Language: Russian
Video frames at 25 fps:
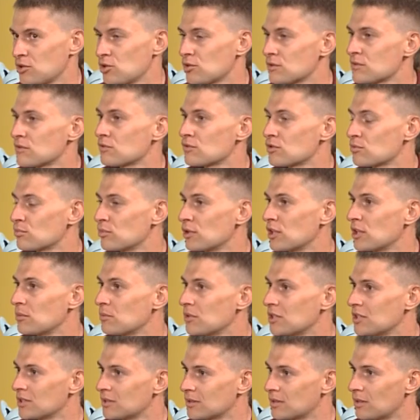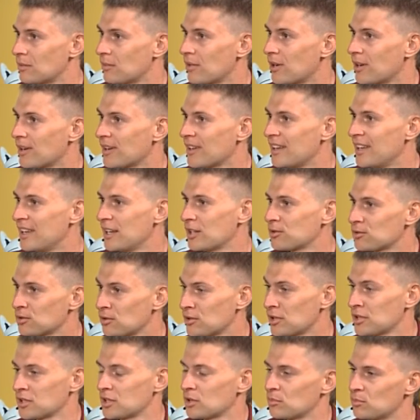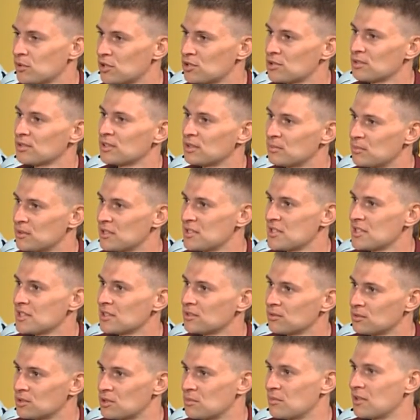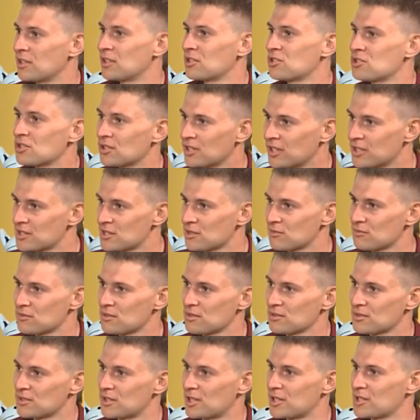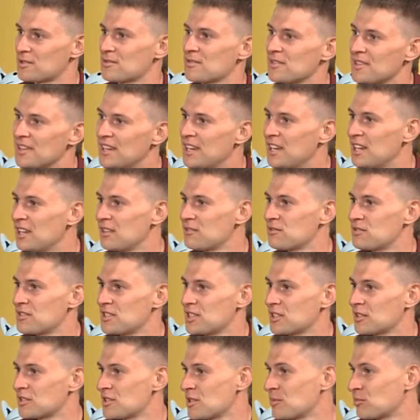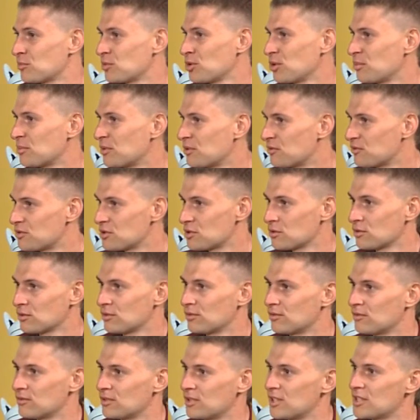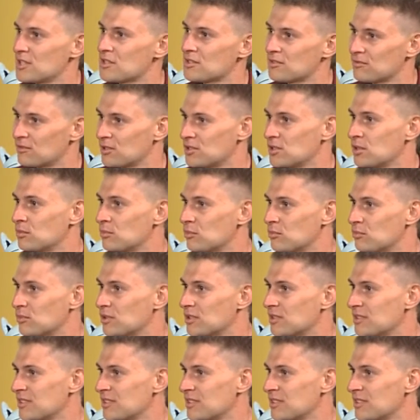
чувствуешь более-менее нормально. Как только ты пришел и присел, у тебя начинается все сразу. Все симптомы, все вылазит в один момент.